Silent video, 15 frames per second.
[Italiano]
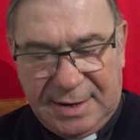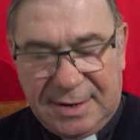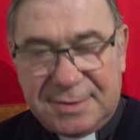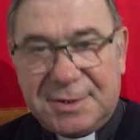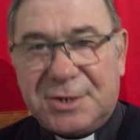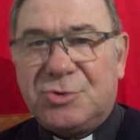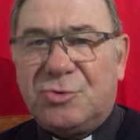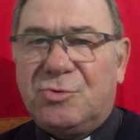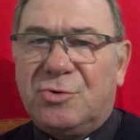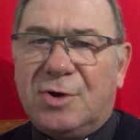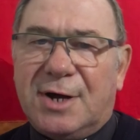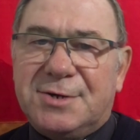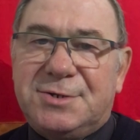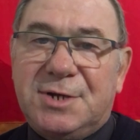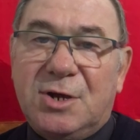Gesù
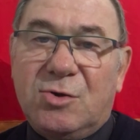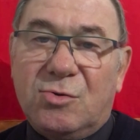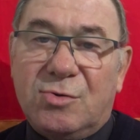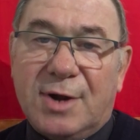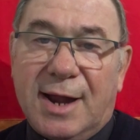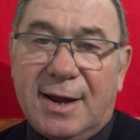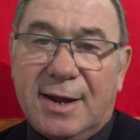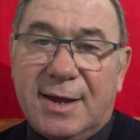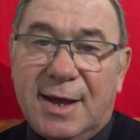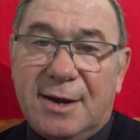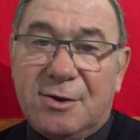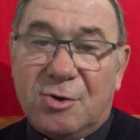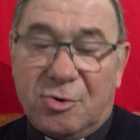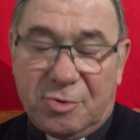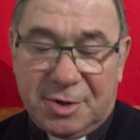assicura anche a
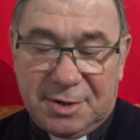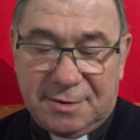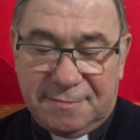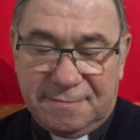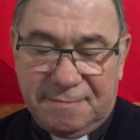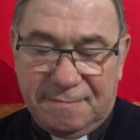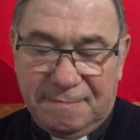noi,